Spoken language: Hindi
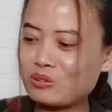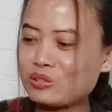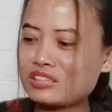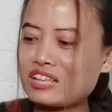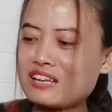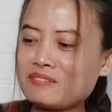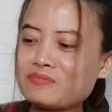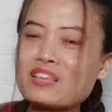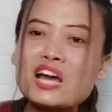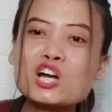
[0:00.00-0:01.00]
खोलते हैं
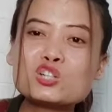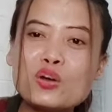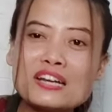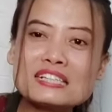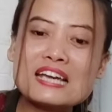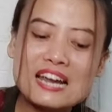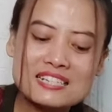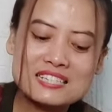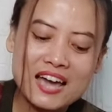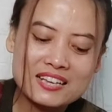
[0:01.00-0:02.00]

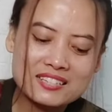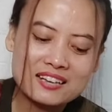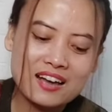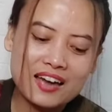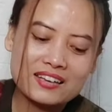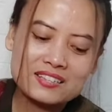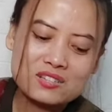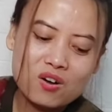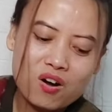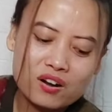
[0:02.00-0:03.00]
28 साइज है
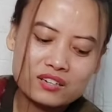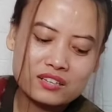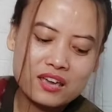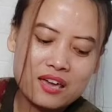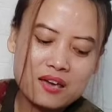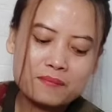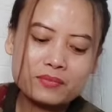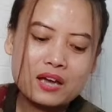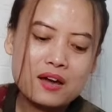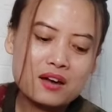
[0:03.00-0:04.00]
गाइज और ये
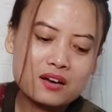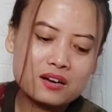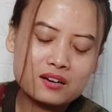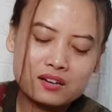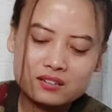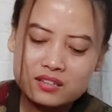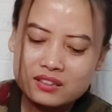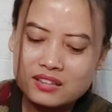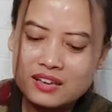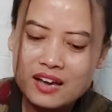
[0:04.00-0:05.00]
आ,
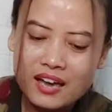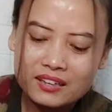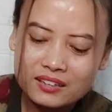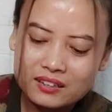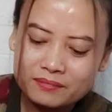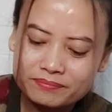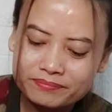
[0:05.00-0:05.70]
कितने का है ये